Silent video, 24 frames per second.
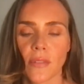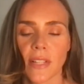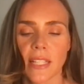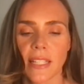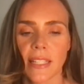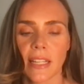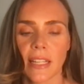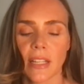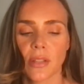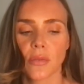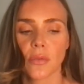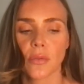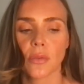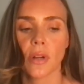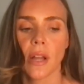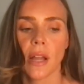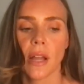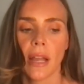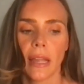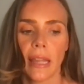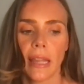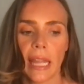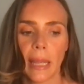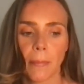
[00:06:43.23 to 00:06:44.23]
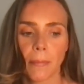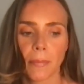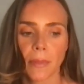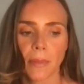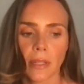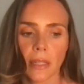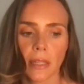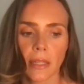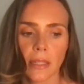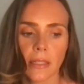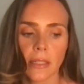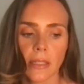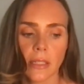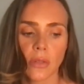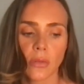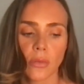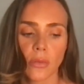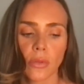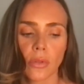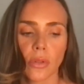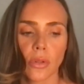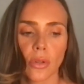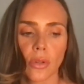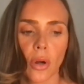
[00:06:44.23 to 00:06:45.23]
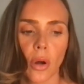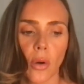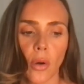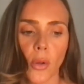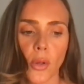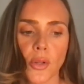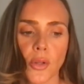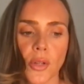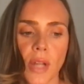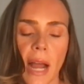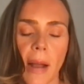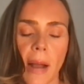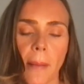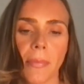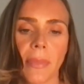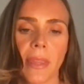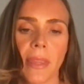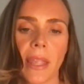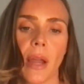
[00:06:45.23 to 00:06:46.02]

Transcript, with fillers: Was denkst du, hebt einen richtig guten Coach ab,